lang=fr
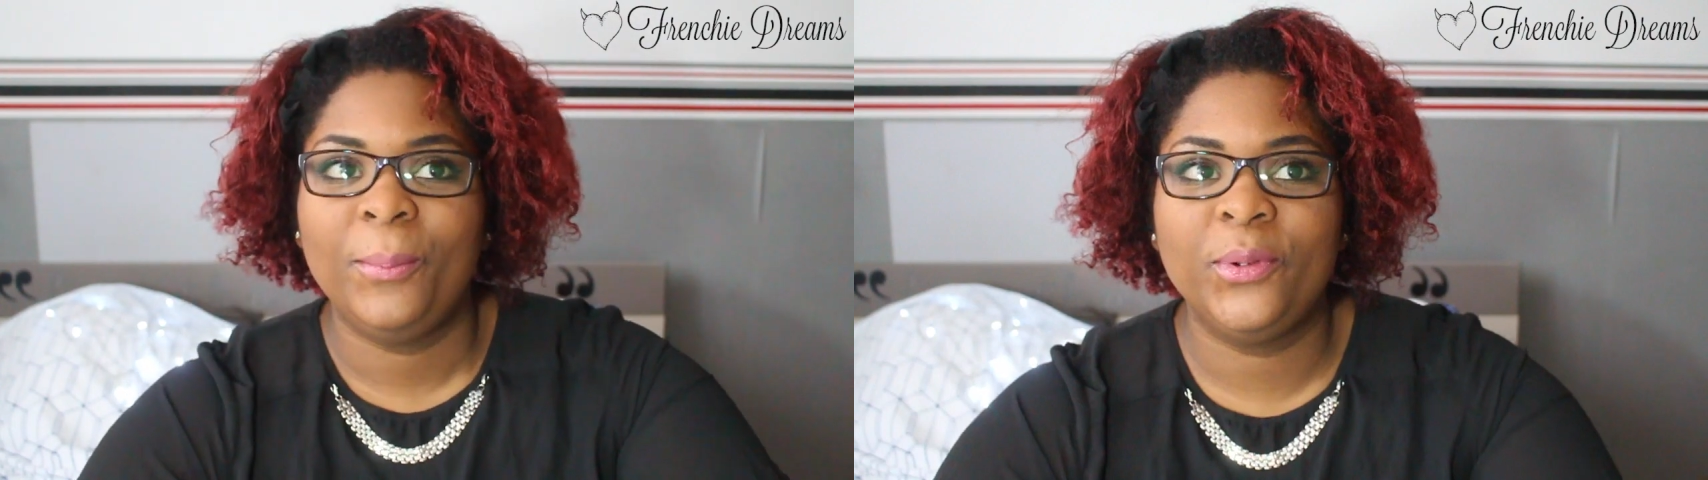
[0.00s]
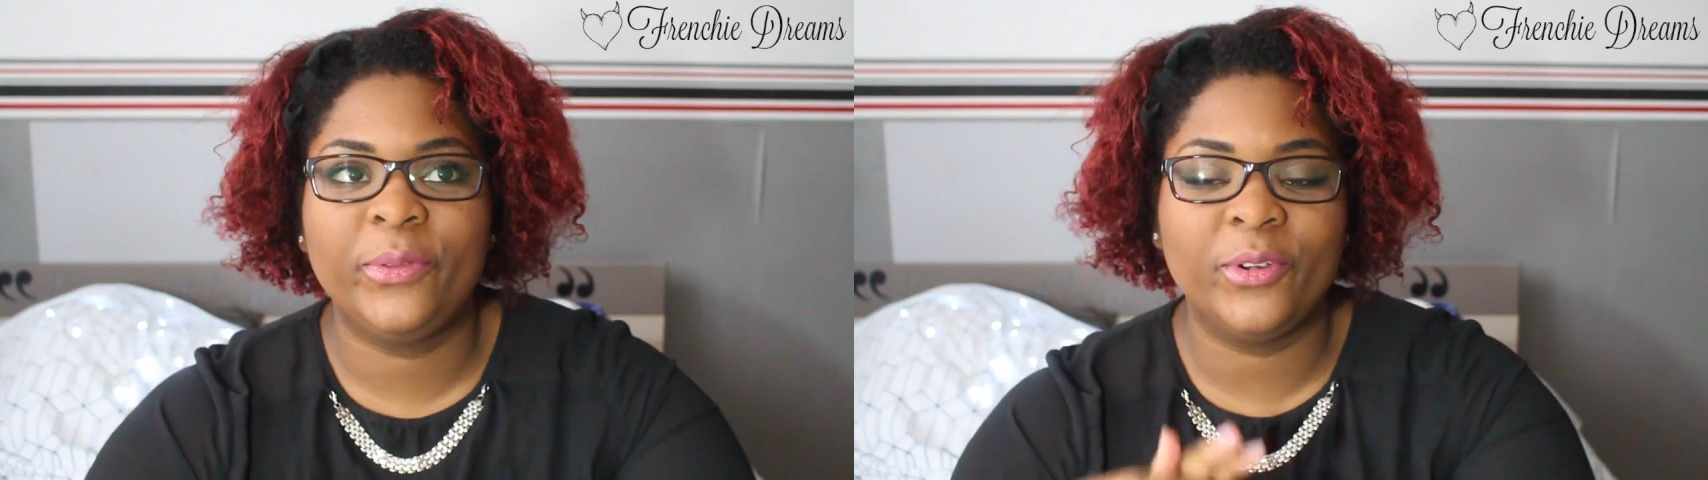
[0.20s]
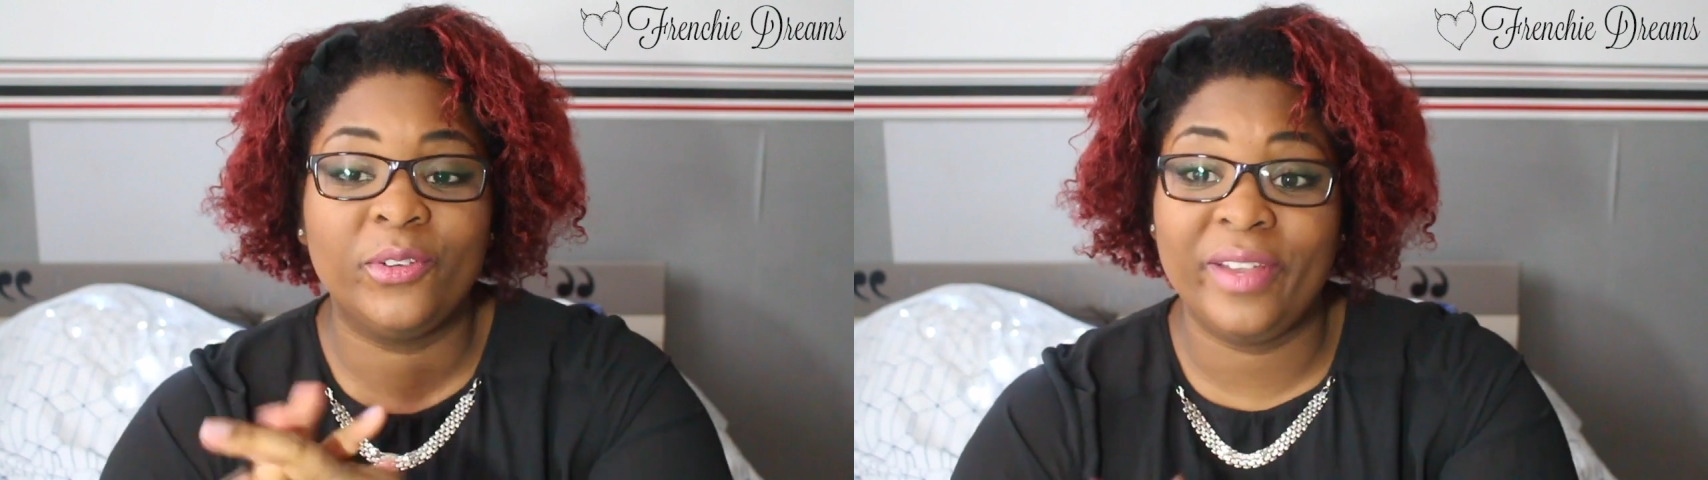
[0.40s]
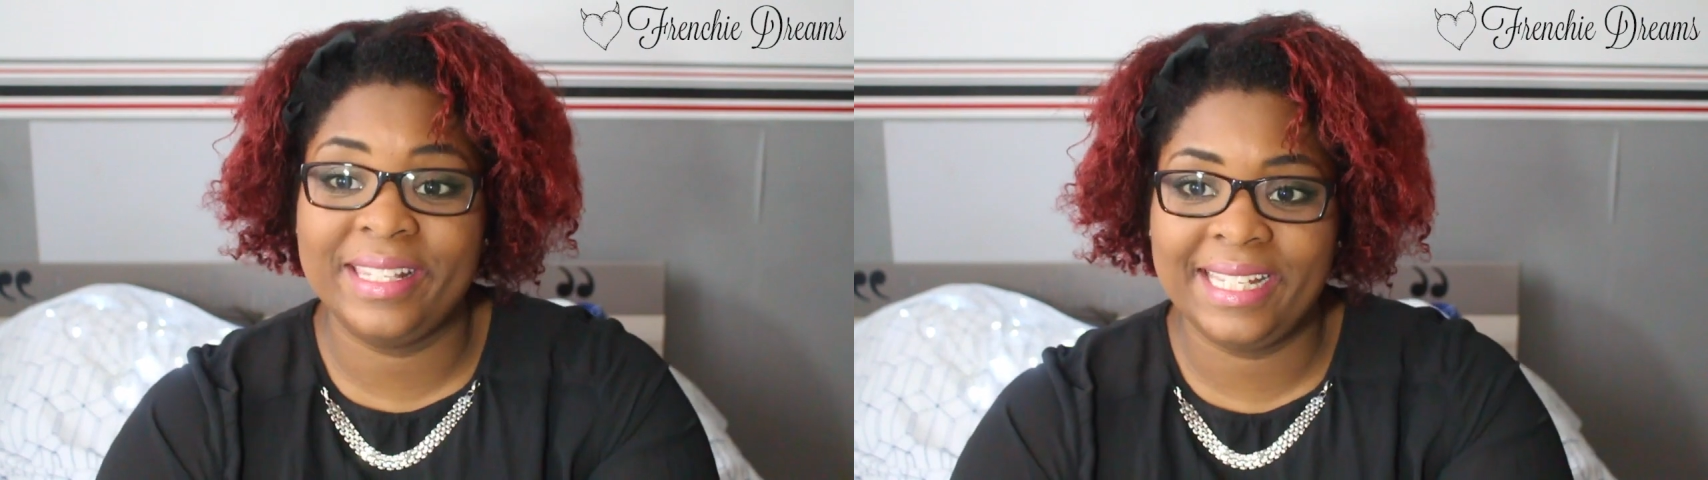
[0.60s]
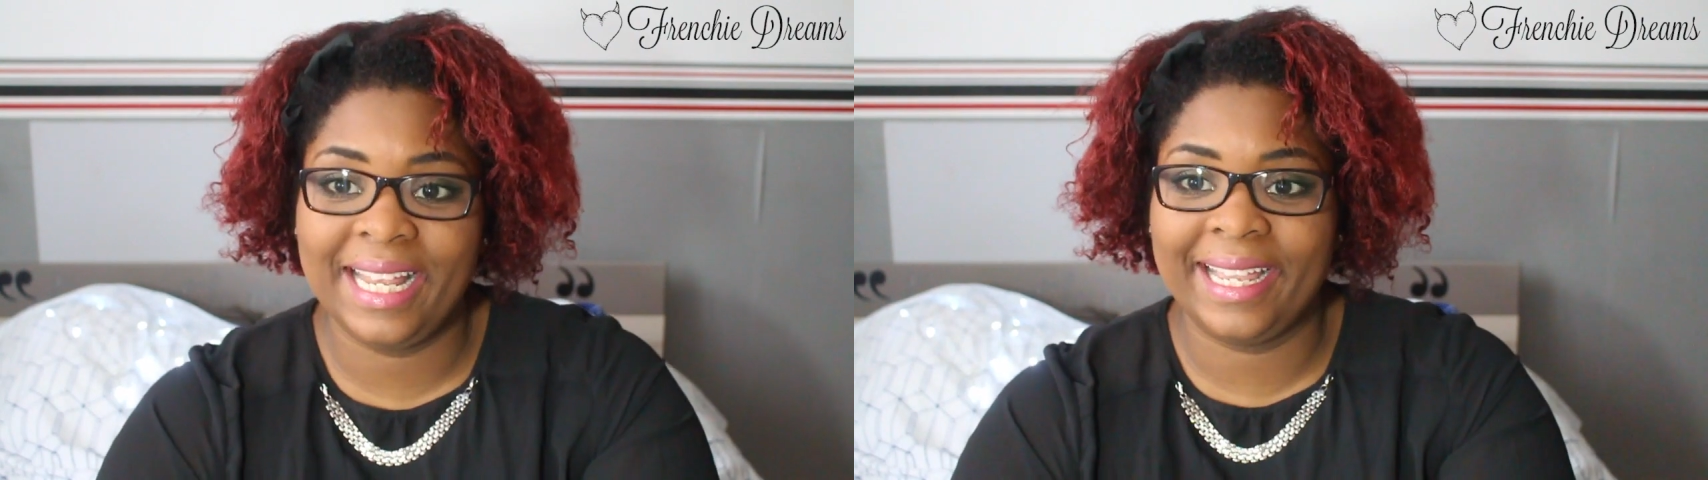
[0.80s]
plutôt
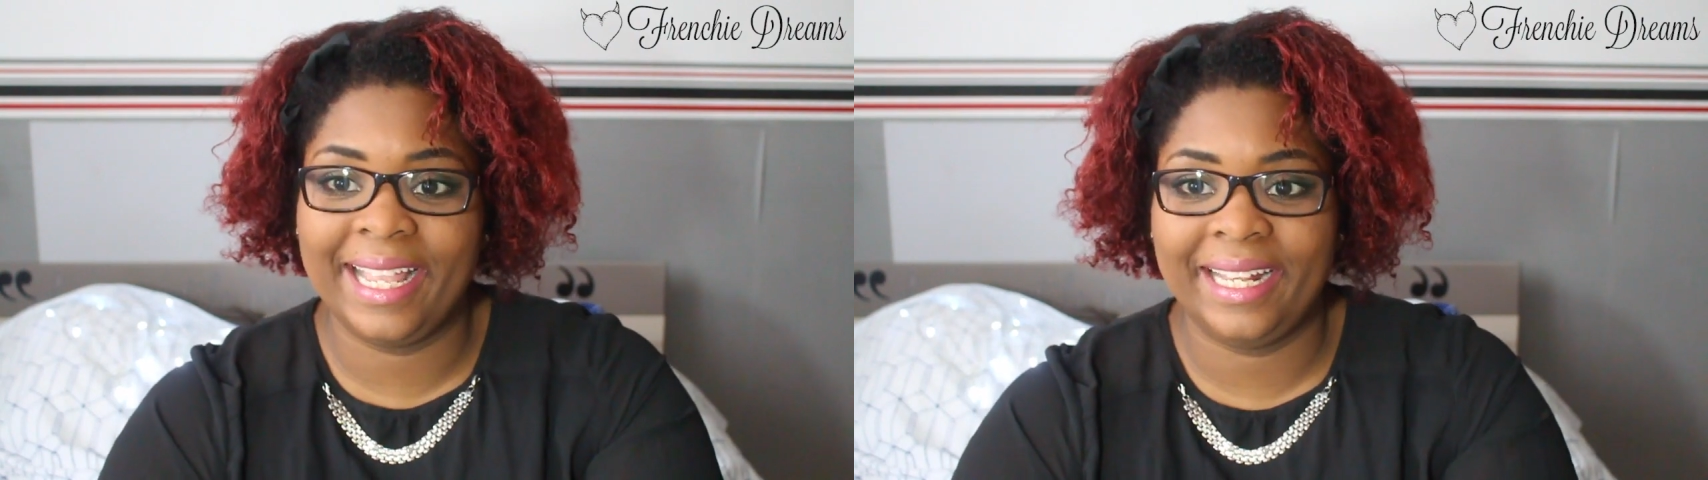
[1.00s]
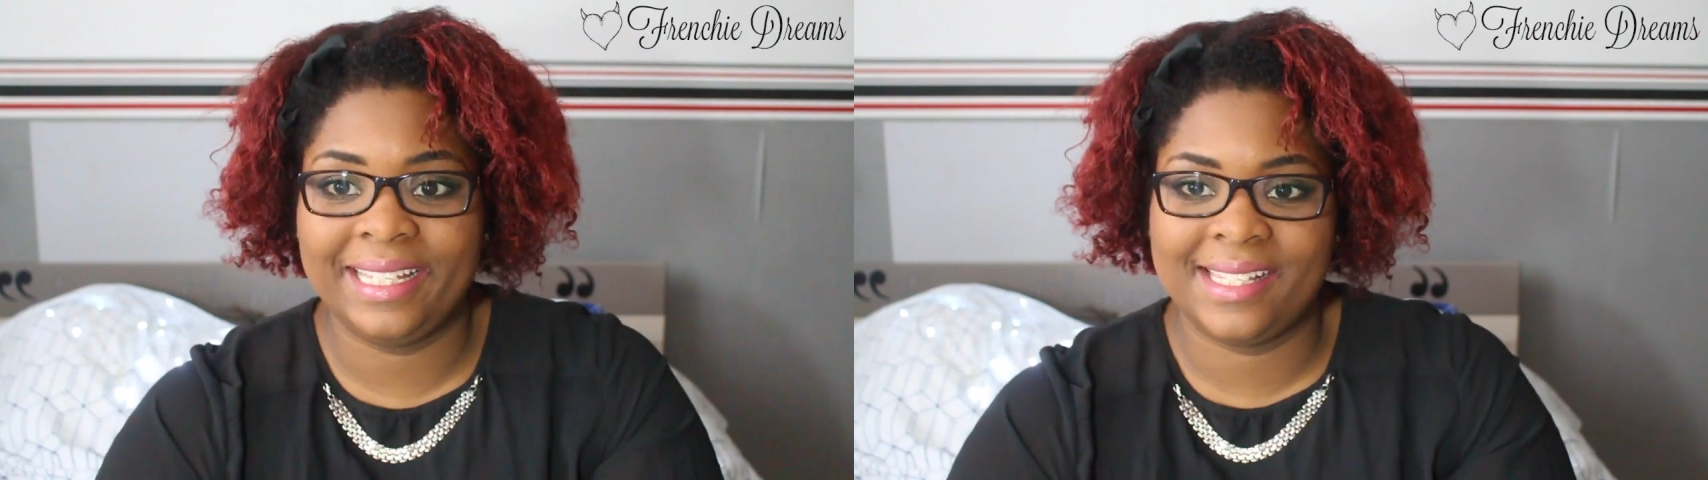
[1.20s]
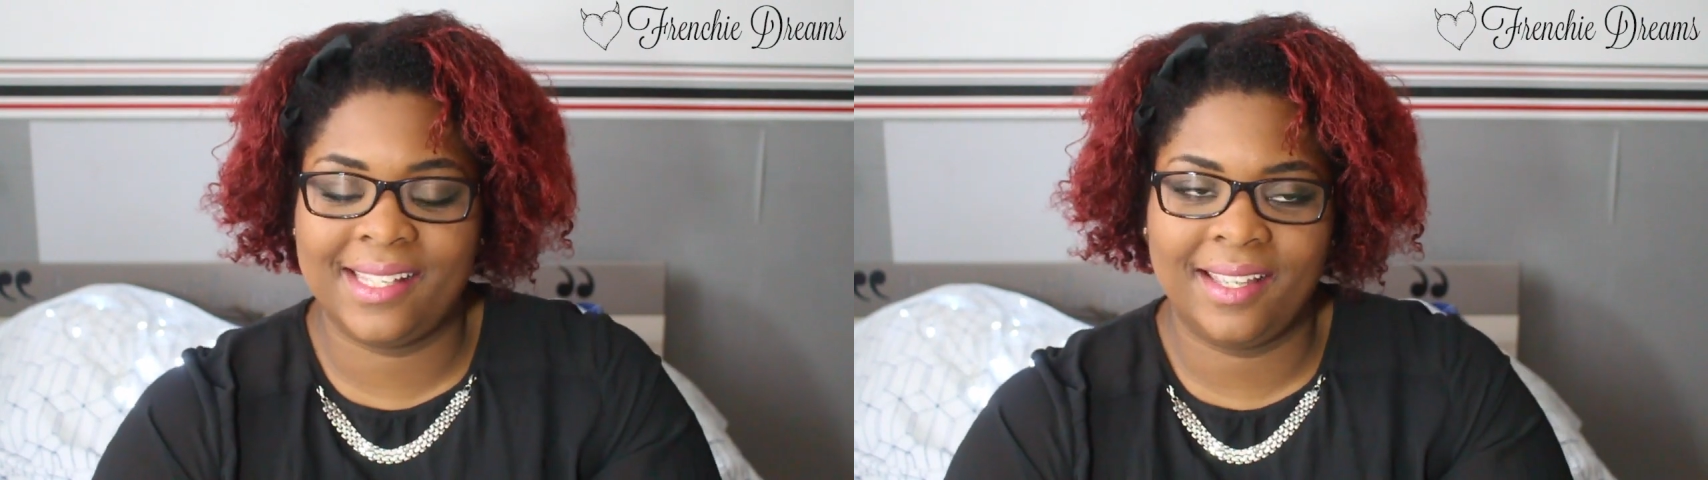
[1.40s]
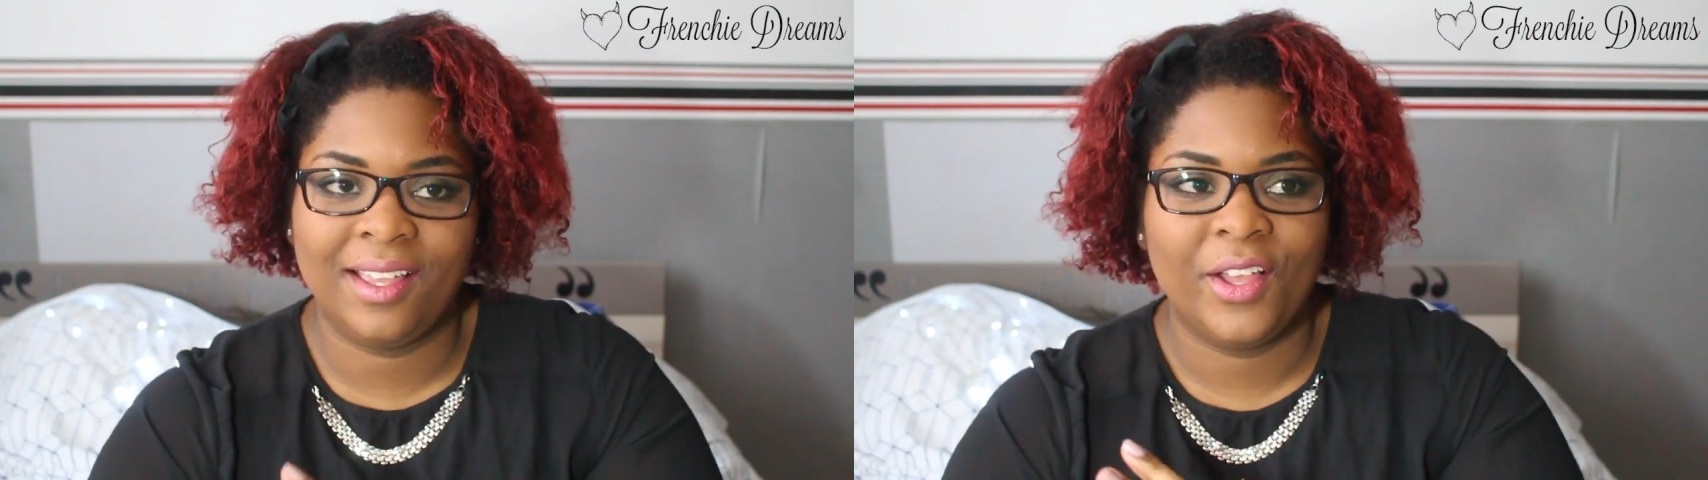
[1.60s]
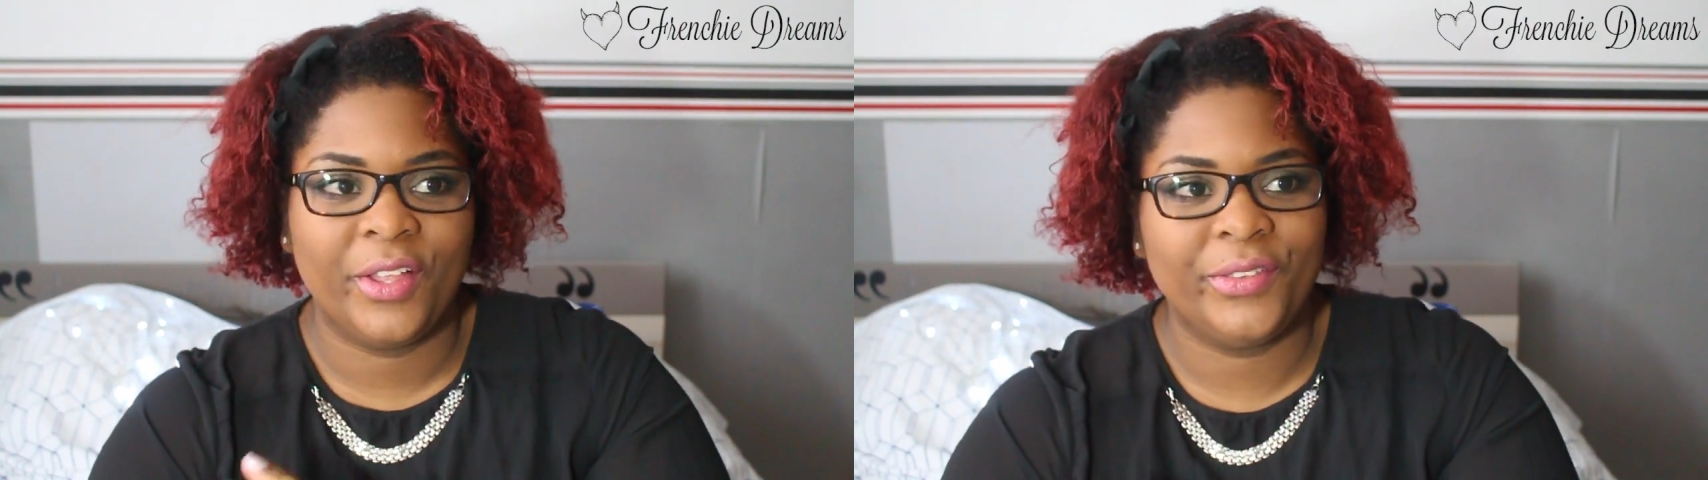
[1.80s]
facile à réaliser.